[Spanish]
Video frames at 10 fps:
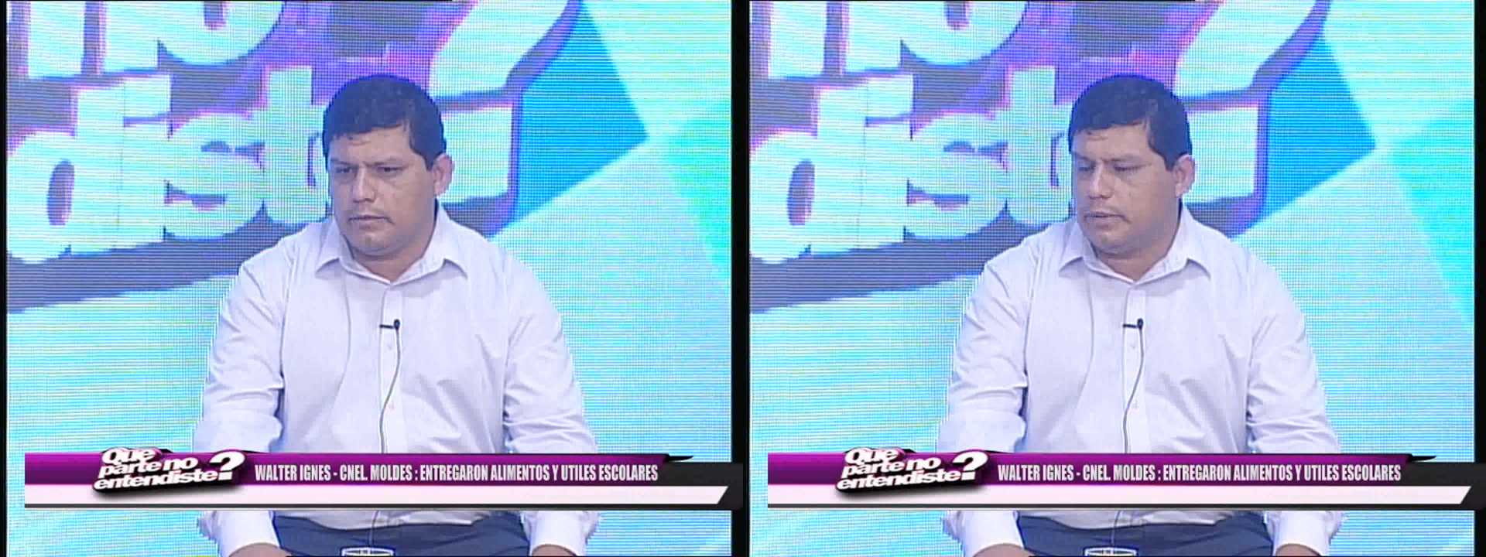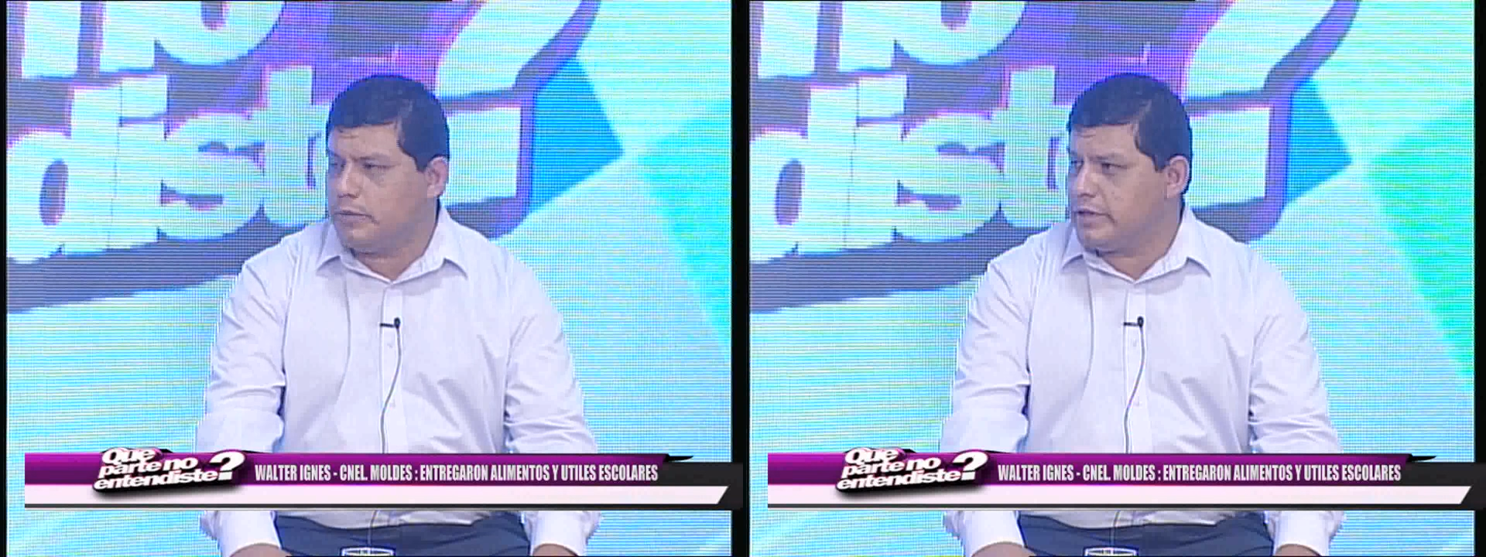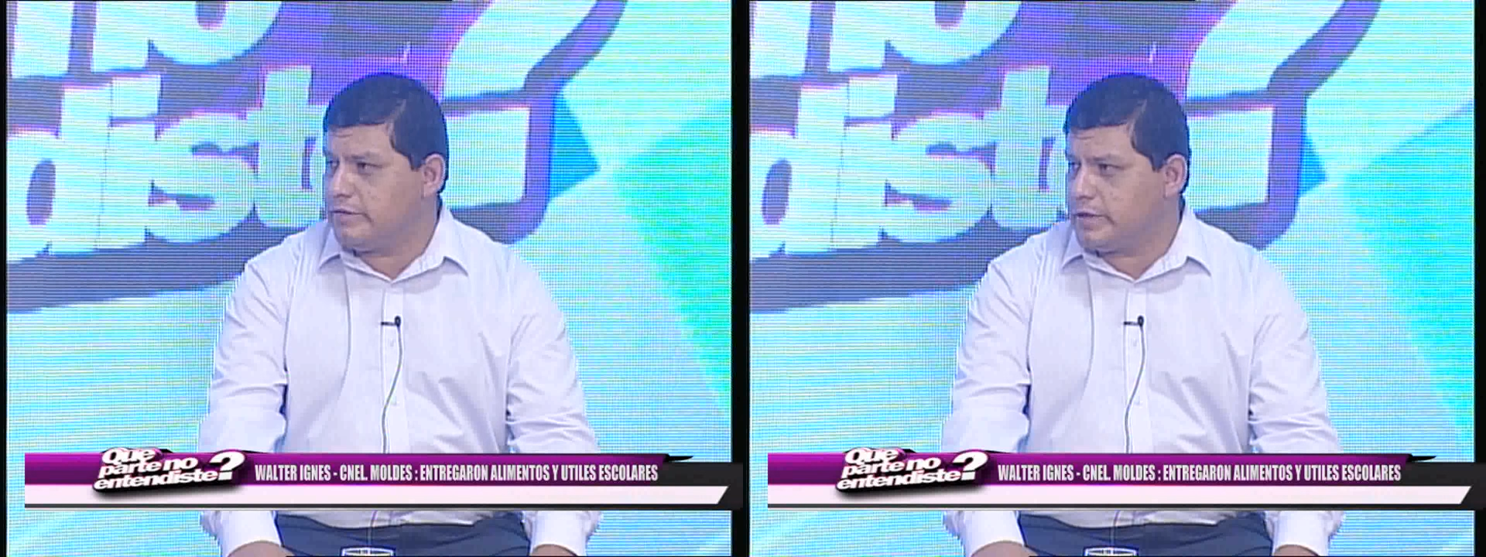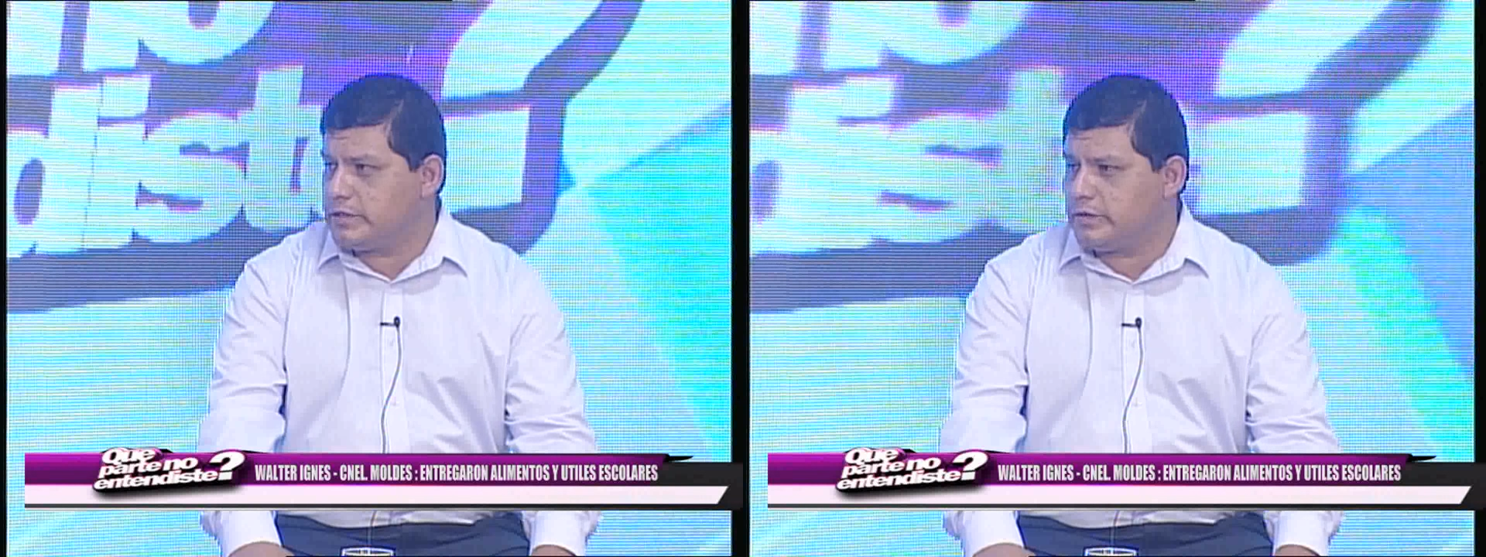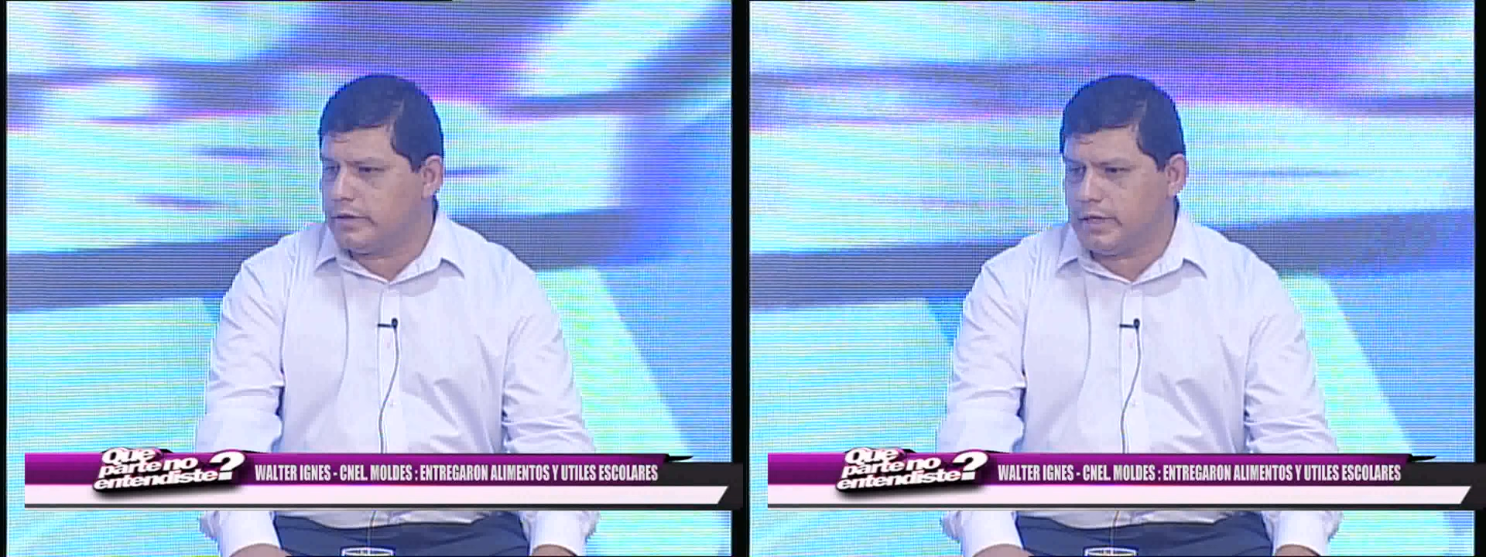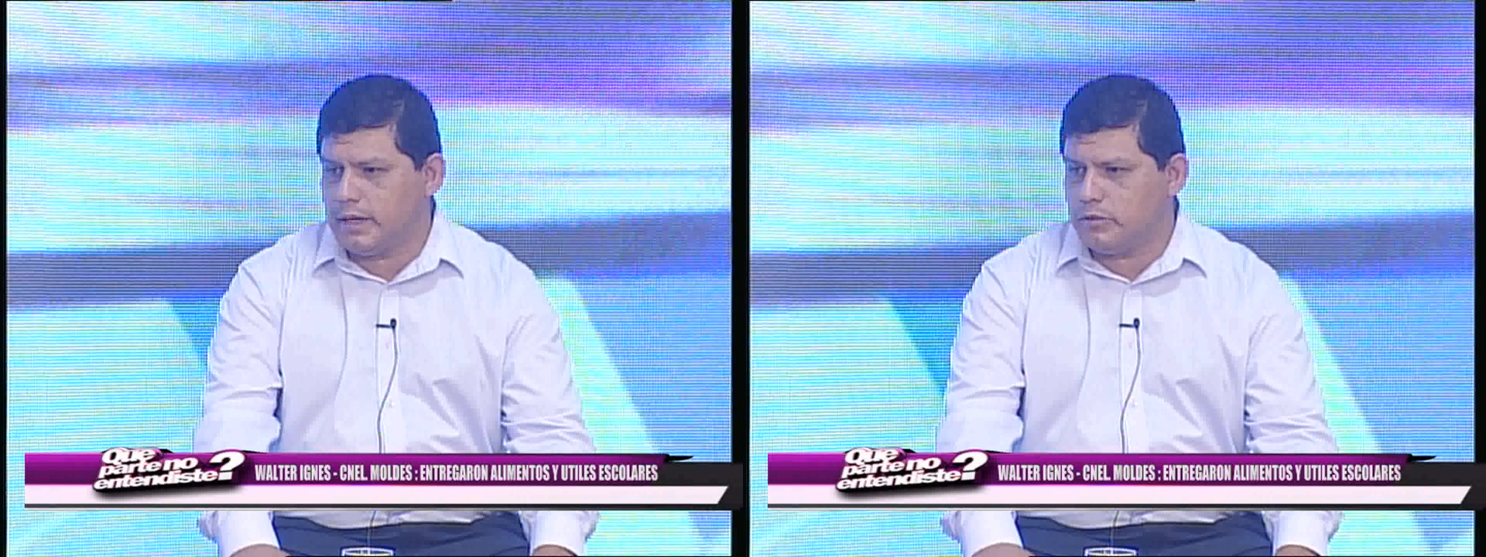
mismo edificio de la